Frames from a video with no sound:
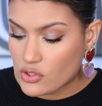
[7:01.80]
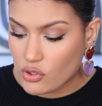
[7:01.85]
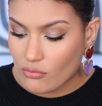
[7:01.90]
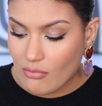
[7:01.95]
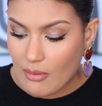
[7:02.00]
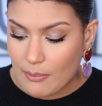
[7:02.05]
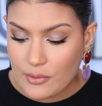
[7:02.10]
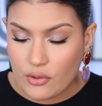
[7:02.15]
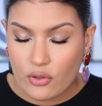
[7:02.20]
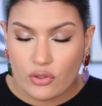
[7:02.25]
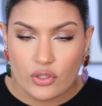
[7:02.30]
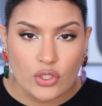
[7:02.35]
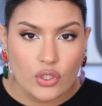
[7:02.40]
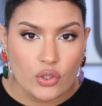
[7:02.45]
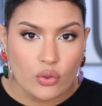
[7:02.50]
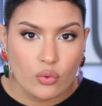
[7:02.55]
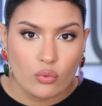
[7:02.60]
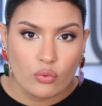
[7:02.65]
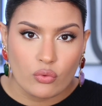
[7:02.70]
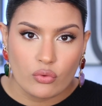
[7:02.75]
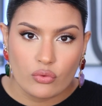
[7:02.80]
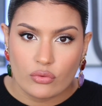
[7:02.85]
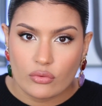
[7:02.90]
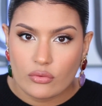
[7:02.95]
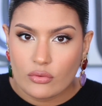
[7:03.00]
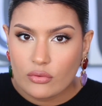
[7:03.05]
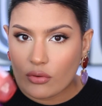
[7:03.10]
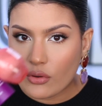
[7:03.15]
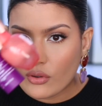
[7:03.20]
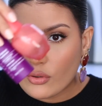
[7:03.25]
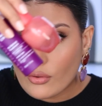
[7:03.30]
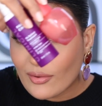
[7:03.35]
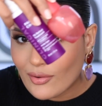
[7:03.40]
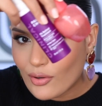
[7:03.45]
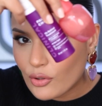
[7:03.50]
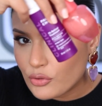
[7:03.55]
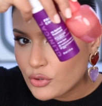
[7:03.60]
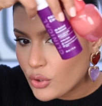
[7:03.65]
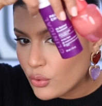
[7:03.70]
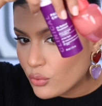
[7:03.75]
yo no me aplico en ningún
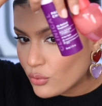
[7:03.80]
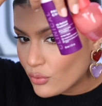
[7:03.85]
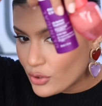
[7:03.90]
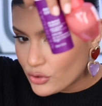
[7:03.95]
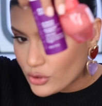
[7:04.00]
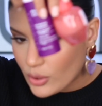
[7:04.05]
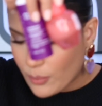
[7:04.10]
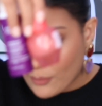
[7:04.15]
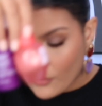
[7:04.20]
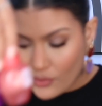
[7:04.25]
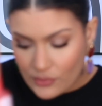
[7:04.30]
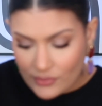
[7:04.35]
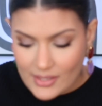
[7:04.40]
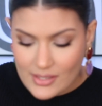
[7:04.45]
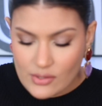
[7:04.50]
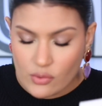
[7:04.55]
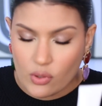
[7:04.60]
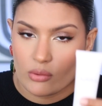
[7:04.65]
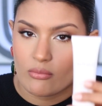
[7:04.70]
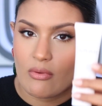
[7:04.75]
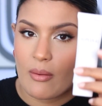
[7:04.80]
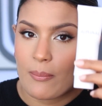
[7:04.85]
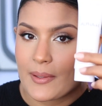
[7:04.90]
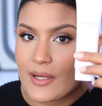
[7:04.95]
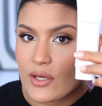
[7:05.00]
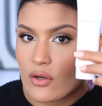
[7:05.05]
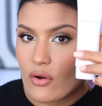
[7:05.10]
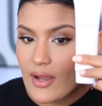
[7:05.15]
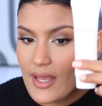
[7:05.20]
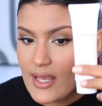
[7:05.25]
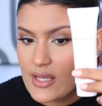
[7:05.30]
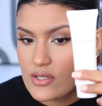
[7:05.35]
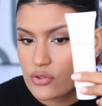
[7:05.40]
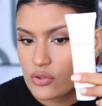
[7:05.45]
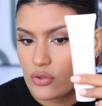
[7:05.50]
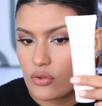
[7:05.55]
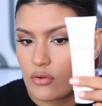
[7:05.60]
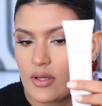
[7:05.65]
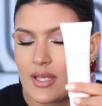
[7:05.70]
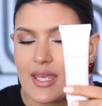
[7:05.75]
o ninguno de estos potes cuando me aplico
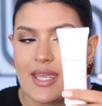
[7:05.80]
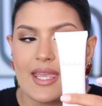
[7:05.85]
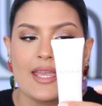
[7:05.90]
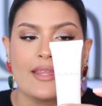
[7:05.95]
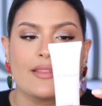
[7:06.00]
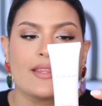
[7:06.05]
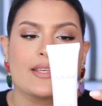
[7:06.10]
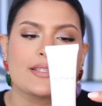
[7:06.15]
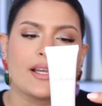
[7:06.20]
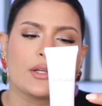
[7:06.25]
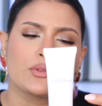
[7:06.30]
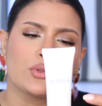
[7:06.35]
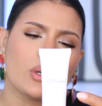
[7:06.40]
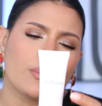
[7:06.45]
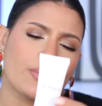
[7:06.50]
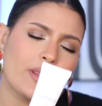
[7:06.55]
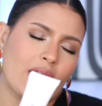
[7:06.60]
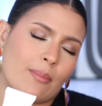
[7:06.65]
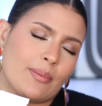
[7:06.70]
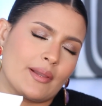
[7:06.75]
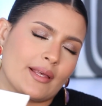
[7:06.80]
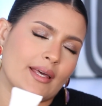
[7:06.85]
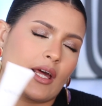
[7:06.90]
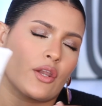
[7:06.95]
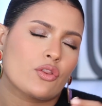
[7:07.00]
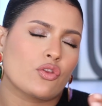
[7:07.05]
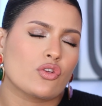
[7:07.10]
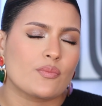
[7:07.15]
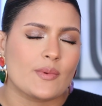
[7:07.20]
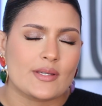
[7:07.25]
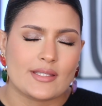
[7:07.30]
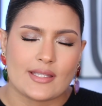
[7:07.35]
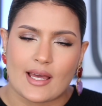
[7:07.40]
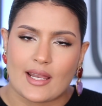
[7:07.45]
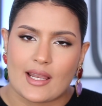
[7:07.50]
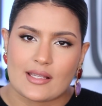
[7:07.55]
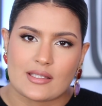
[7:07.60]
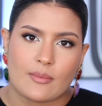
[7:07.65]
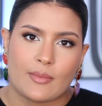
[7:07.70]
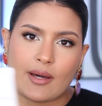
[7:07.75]
esto y dice que tú lo puedes aplicar dos veces
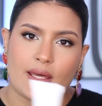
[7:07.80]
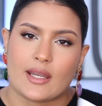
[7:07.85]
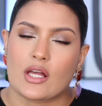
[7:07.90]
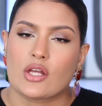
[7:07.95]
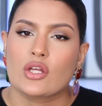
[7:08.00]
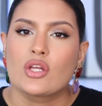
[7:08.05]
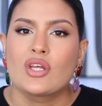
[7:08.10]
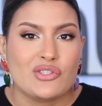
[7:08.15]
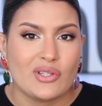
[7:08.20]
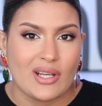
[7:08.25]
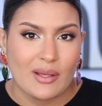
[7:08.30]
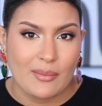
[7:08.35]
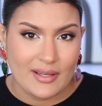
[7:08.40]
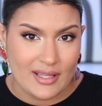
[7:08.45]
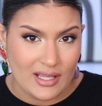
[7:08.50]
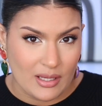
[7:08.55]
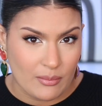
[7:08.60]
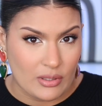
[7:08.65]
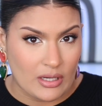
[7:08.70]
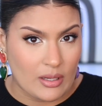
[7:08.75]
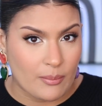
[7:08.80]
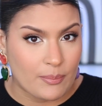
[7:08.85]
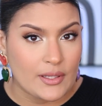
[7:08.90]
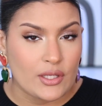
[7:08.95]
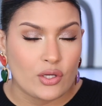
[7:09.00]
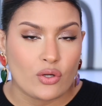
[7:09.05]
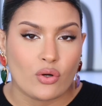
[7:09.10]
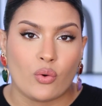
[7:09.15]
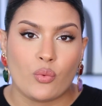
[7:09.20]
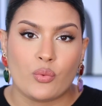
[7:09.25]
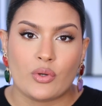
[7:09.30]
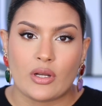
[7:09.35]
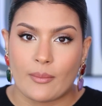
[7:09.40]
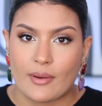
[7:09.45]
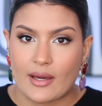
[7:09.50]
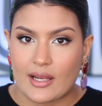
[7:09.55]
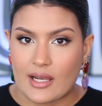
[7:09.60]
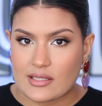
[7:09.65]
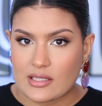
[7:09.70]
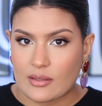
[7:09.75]
a la semana. Yo la verdad que me lo aplico una
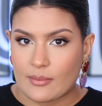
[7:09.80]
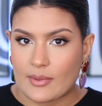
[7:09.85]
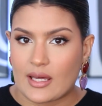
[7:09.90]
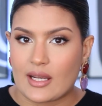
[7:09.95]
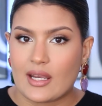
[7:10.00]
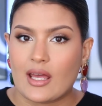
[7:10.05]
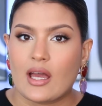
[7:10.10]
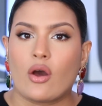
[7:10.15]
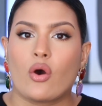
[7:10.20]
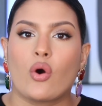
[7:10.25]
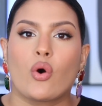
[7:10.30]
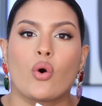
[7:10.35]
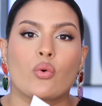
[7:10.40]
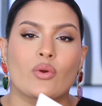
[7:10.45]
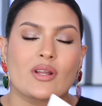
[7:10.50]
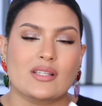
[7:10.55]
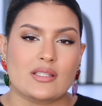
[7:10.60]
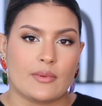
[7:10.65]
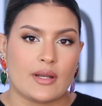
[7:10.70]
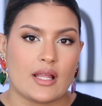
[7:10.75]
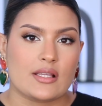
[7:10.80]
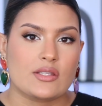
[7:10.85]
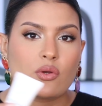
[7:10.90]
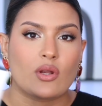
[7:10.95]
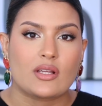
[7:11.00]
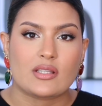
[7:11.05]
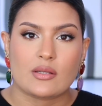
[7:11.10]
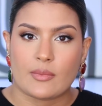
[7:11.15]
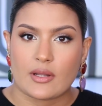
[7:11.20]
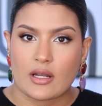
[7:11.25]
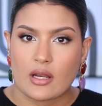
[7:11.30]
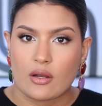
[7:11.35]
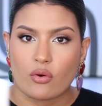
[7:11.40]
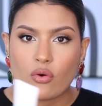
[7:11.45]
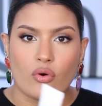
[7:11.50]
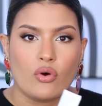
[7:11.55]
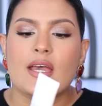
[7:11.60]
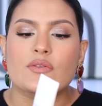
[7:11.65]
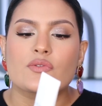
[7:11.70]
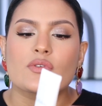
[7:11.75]
vez a la semana o una semana sí, una semana
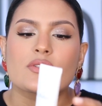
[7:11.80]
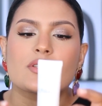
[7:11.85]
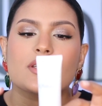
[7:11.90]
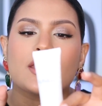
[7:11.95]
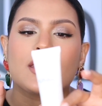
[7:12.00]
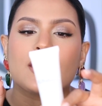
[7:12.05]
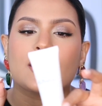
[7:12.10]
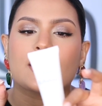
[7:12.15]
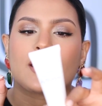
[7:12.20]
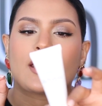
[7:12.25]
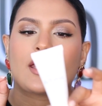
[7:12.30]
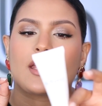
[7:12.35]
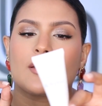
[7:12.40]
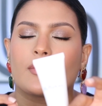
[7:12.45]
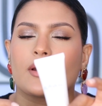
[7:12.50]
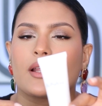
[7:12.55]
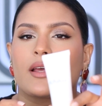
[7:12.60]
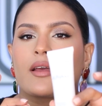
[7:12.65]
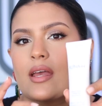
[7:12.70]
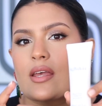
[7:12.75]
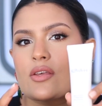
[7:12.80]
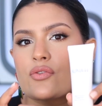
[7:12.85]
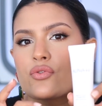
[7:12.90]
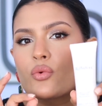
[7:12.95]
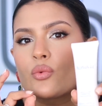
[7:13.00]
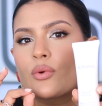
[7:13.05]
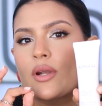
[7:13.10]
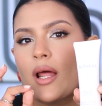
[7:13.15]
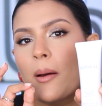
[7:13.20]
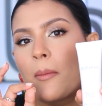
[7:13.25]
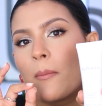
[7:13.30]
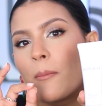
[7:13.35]
no. Esto es increíble, es una